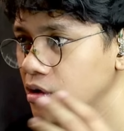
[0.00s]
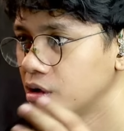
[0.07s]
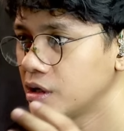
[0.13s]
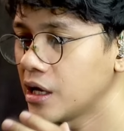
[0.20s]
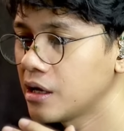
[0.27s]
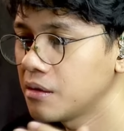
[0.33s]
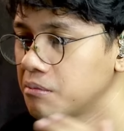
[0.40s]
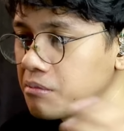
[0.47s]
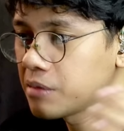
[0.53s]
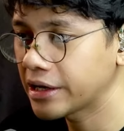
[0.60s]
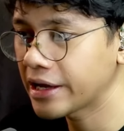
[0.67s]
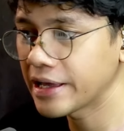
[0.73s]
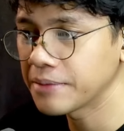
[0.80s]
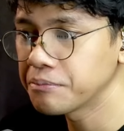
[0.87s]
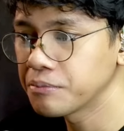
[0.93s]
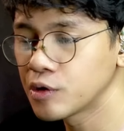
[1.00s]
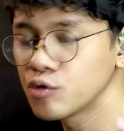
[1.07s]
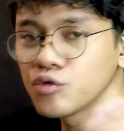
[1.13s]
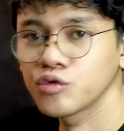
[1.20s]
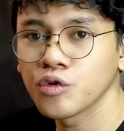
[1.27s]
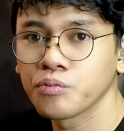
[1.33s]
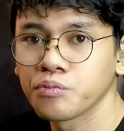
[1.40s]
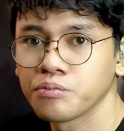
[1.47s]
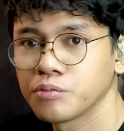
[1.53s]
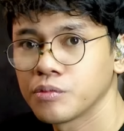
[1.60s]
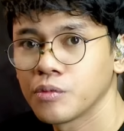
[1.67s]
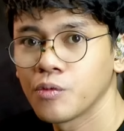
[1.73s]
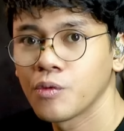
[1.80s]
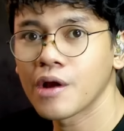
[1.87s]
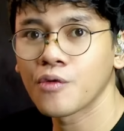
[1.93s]
Ya, mereka menutup
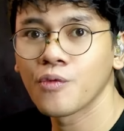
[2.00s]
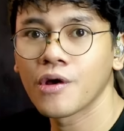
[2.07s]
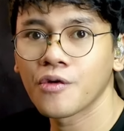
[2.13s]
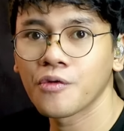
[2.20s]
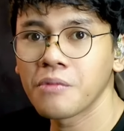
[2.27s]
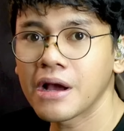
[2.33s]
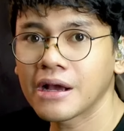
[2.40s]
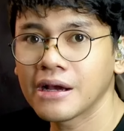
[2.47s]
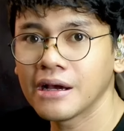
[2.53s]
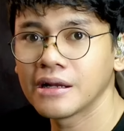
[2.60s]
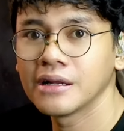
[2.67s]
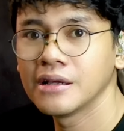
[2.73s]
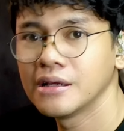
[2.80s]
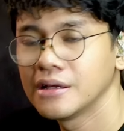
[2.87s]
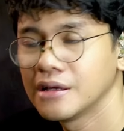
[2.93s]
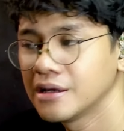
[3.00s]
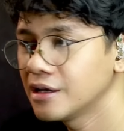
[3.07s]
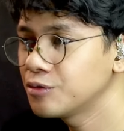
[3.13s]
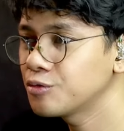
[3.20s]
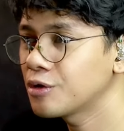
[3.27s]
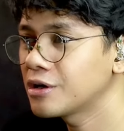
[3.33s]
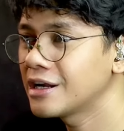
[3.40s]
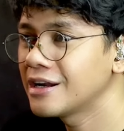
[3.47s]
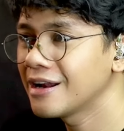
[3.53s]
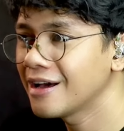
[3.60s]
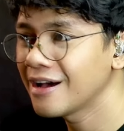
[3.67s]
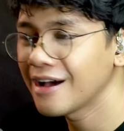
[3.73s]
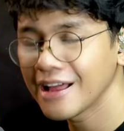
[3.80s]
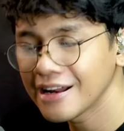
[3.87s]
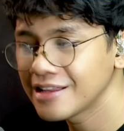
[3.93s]
warung-warung makan. Itu kan
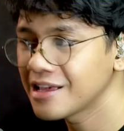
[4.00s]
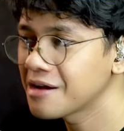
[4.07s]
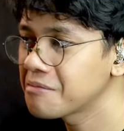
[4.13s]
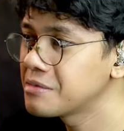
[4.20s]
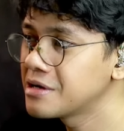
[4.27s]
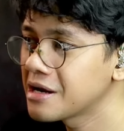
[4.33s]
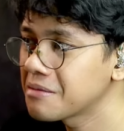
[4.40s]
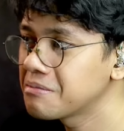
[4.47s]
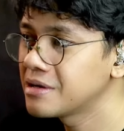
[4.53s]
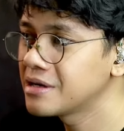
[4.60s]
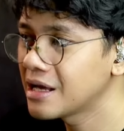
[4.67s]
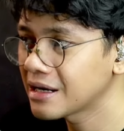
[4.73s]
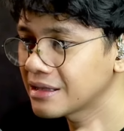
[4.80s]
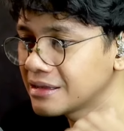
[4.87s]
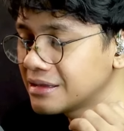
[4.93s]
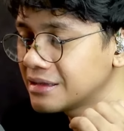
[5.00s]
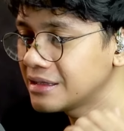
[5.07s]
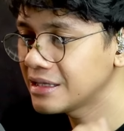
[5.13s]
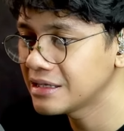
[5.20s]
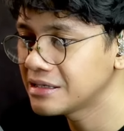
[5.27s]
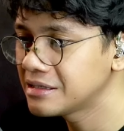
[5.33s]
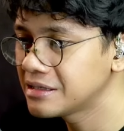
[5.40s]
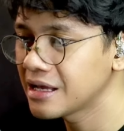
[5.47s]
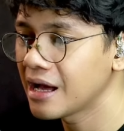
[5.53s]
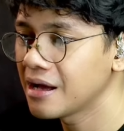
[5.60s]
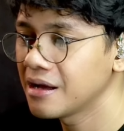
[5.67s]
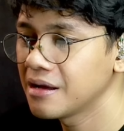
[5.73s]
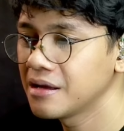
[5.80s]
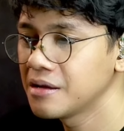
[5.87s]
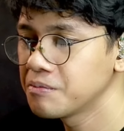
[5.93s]
adalah hal yang benar-benar tidak
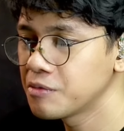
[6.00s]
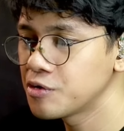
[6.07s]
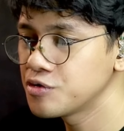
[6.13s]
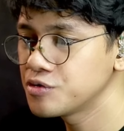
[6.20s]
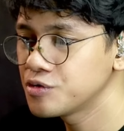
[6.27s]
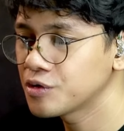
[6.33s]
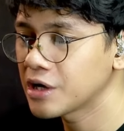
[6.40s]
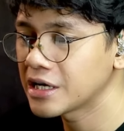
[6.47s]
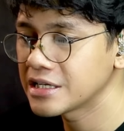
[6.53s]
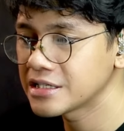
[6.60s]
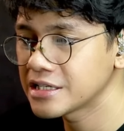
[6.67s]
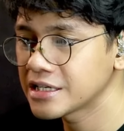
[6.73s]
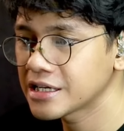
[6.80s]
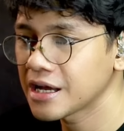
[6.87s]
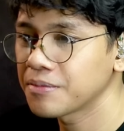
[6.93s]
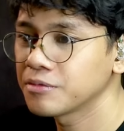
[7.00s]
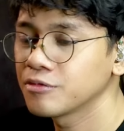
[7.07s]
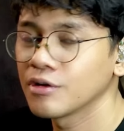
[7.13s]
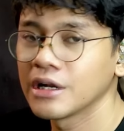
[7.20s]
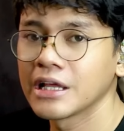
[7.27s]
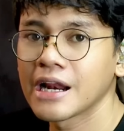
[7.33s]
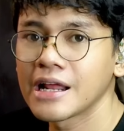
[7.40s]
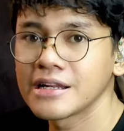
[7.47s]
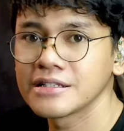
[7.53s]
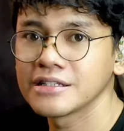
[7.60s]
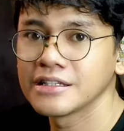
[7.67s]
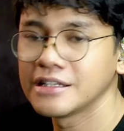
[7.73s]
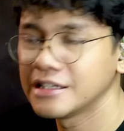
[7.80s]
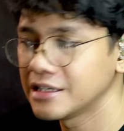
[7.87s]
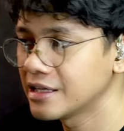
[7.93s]
menunjukkan sikap
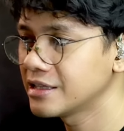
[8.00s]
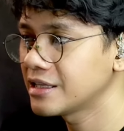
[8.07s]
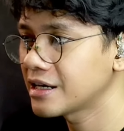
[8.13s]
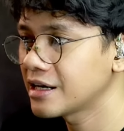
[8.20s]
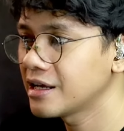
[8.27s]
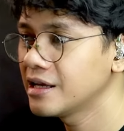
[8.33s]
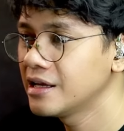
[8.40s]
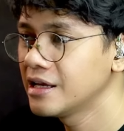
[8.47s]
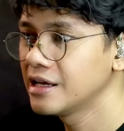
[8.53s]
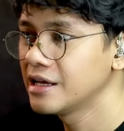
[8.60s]
toleransi di antara